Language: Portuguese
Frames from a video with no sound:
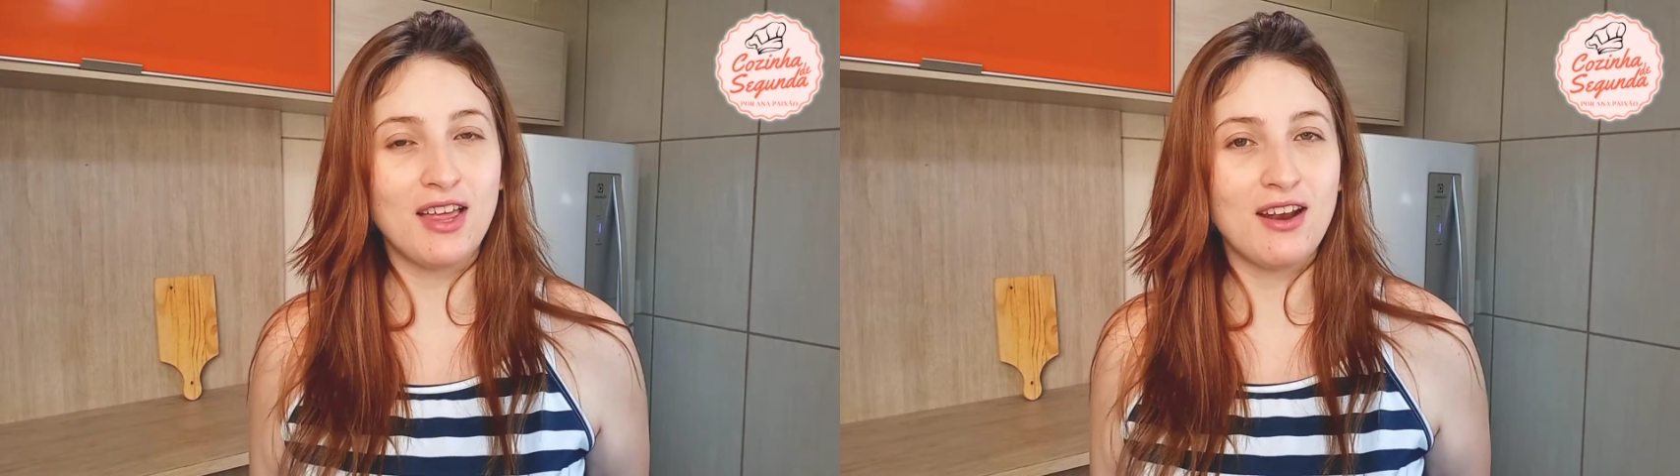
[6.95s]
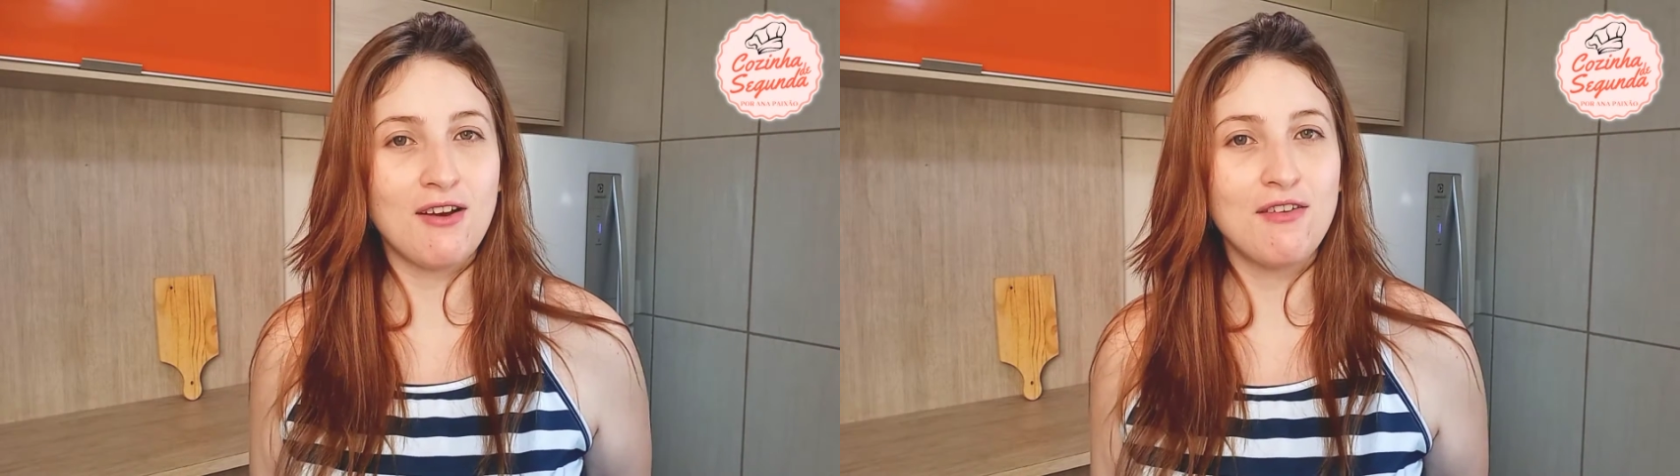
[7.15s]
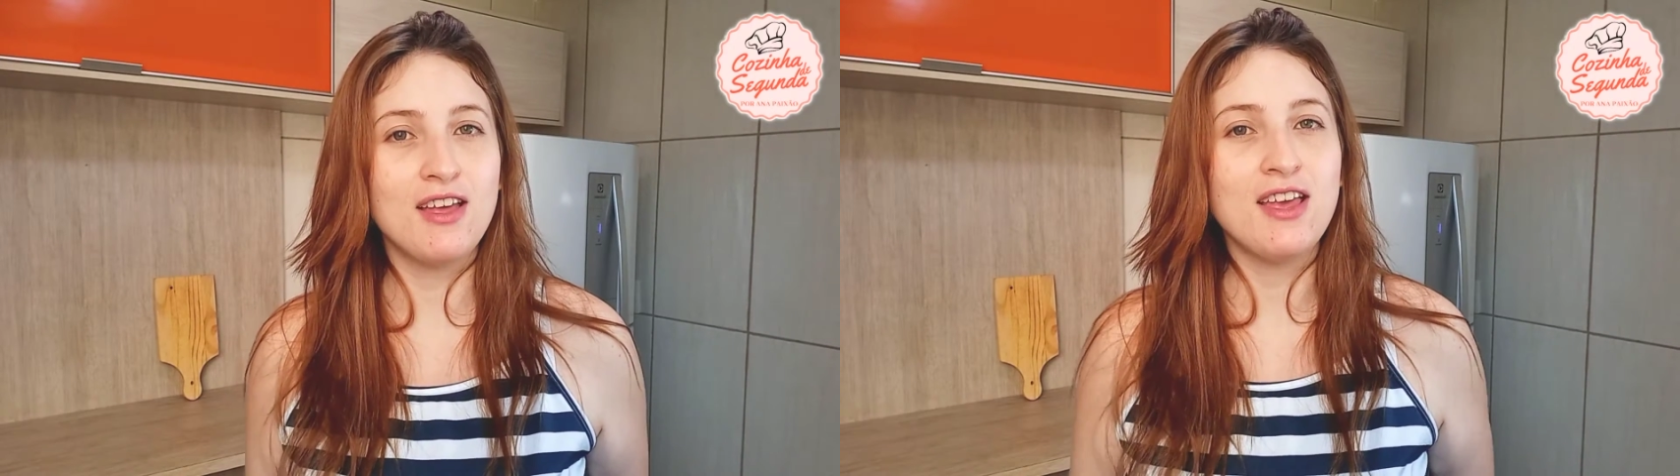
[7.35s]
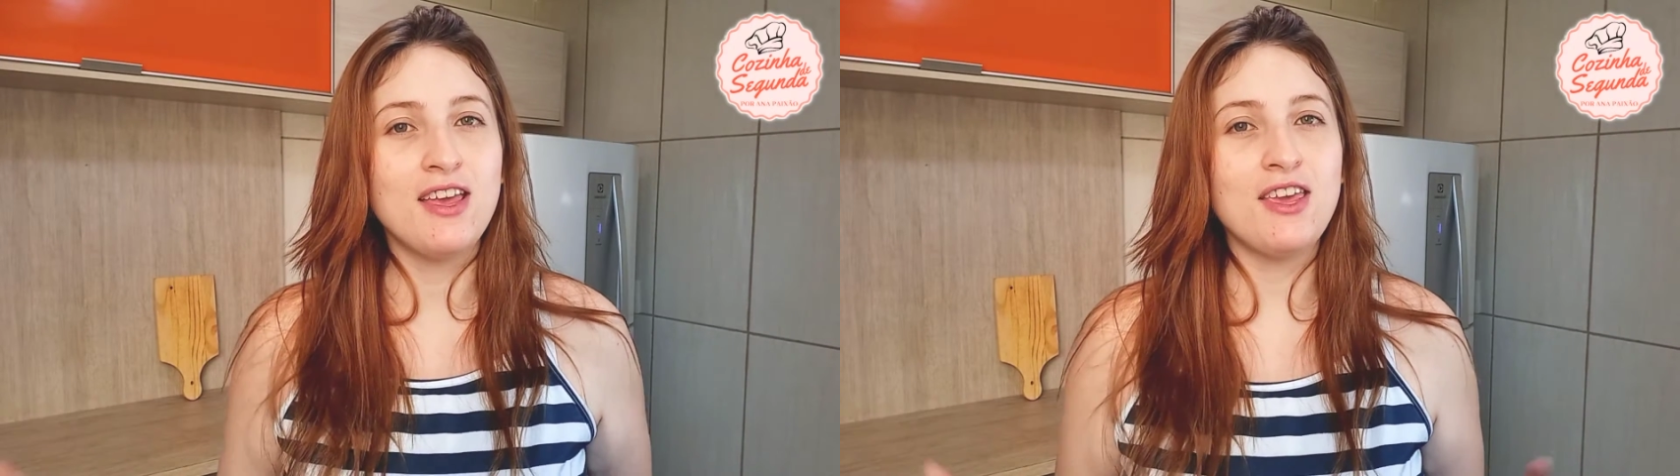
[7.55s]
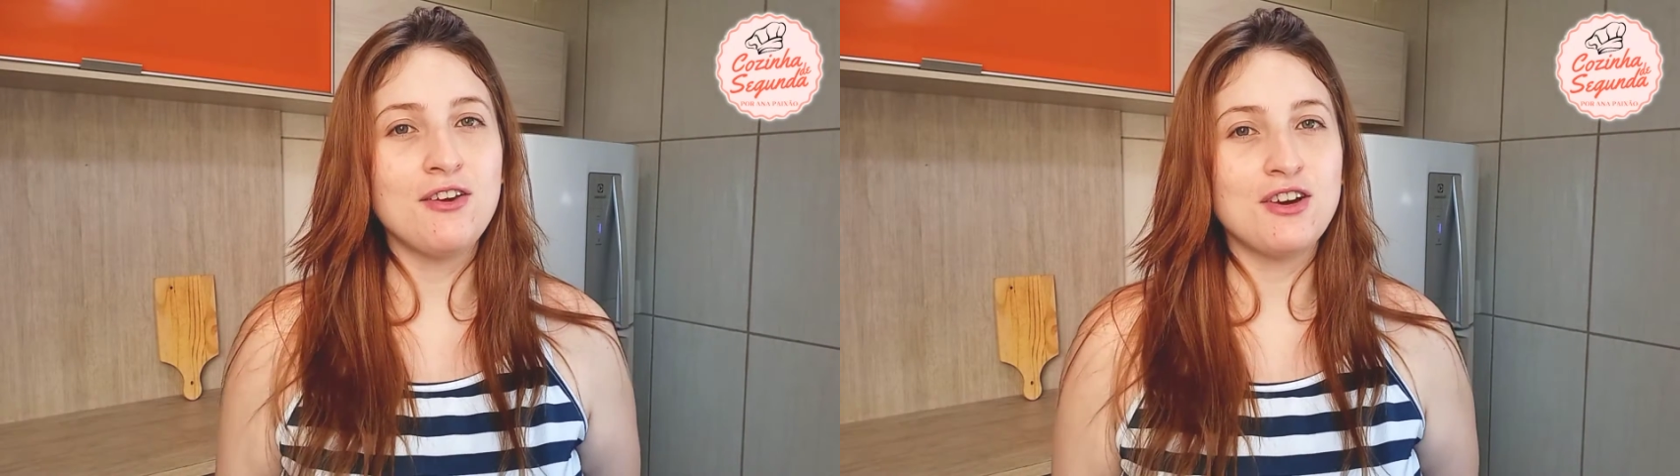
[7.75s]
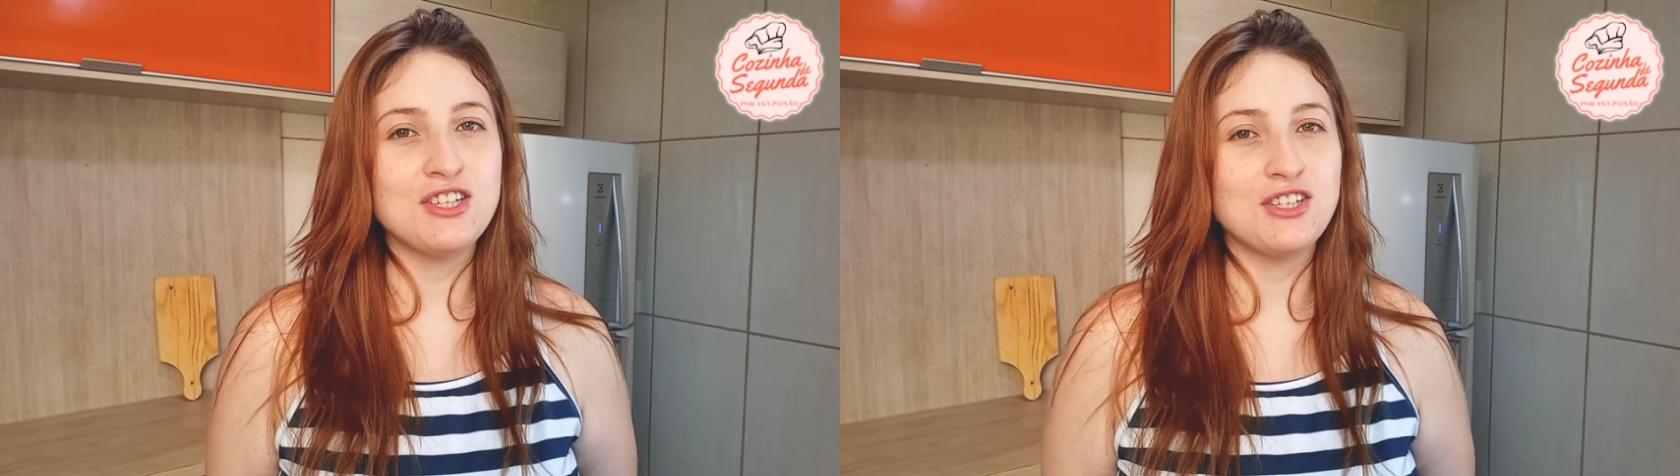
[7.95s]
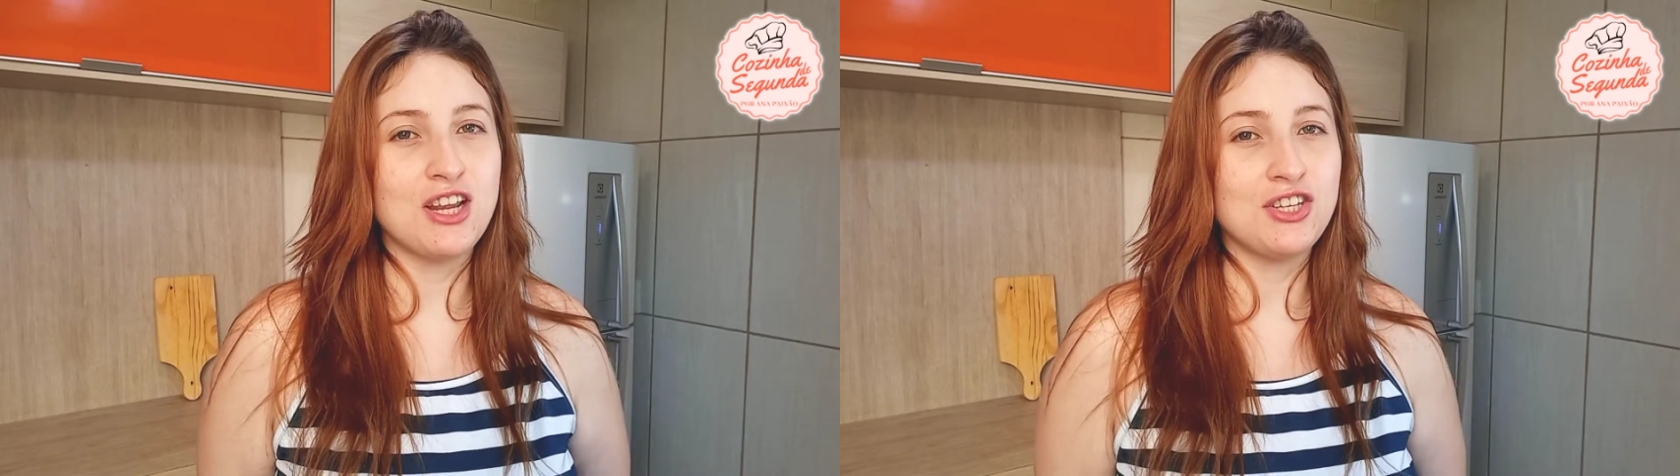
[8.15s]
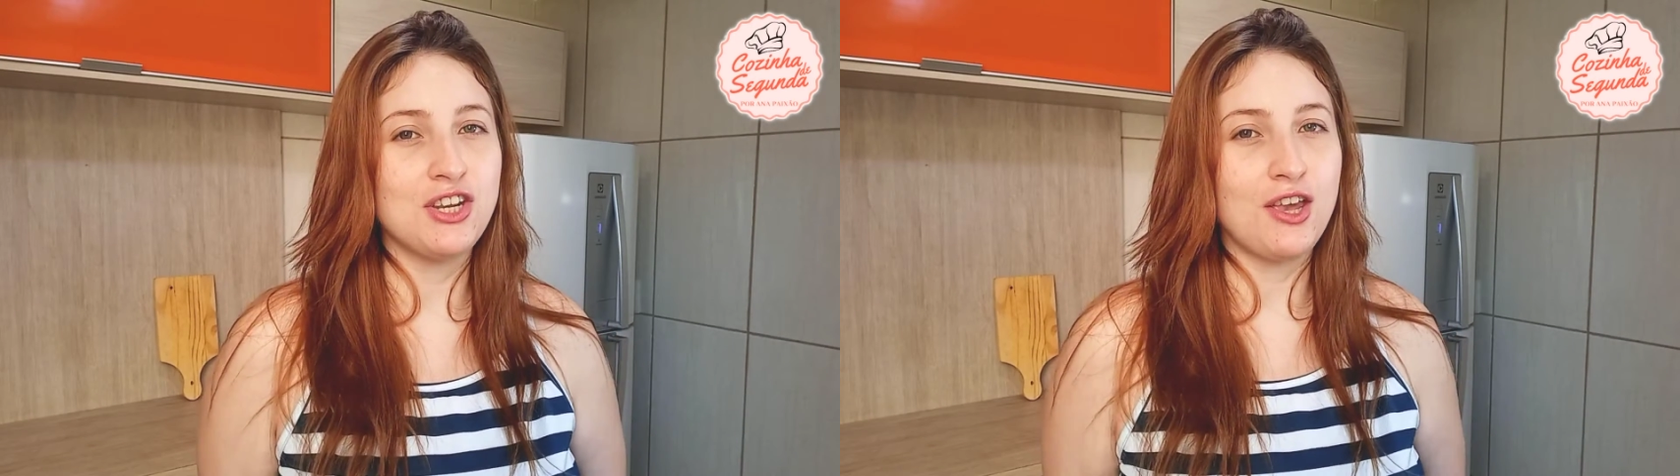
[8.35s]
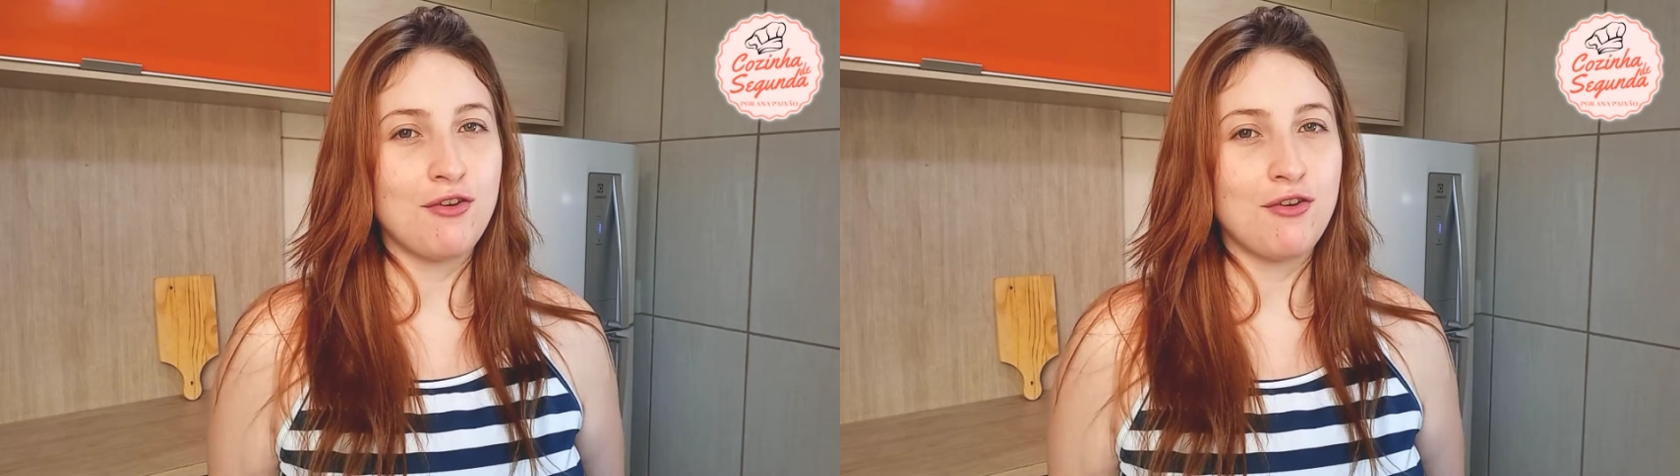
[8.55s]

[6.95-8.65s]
canal e hoje, gente,